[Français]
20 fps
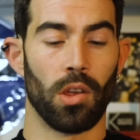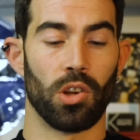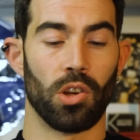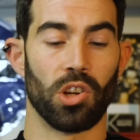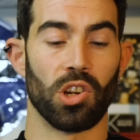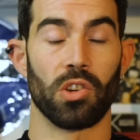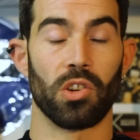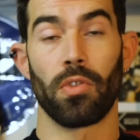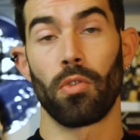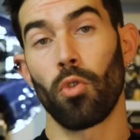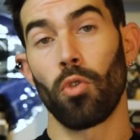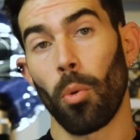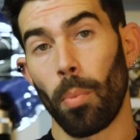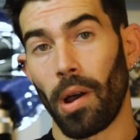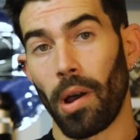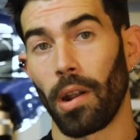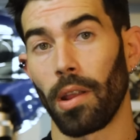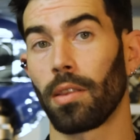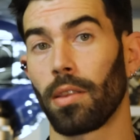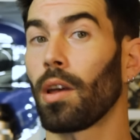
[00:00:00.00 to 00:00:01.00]
Je vais vous
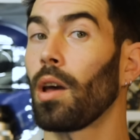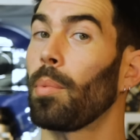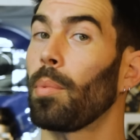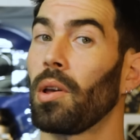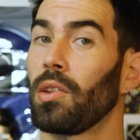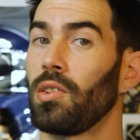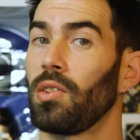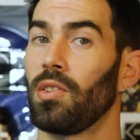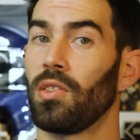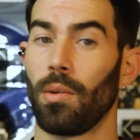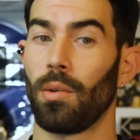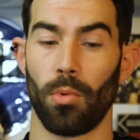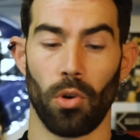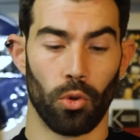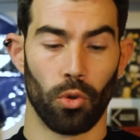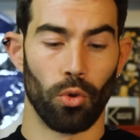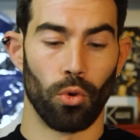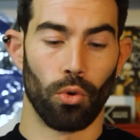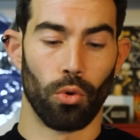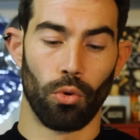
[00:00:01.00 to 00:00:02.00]
reparler très précisément
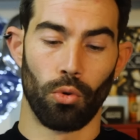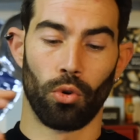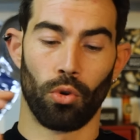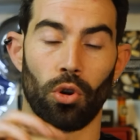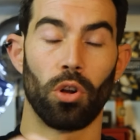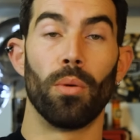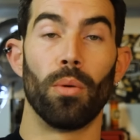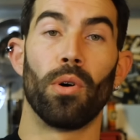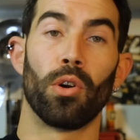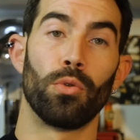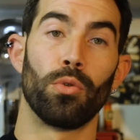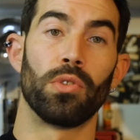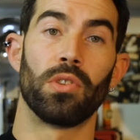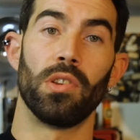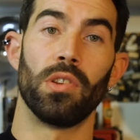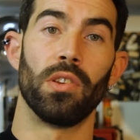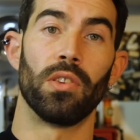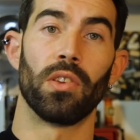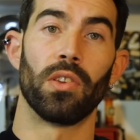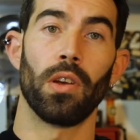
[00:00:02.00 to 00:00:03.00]
de comment
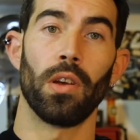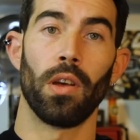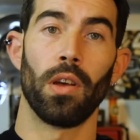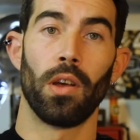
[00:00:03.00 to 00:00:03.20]
l'utiliser,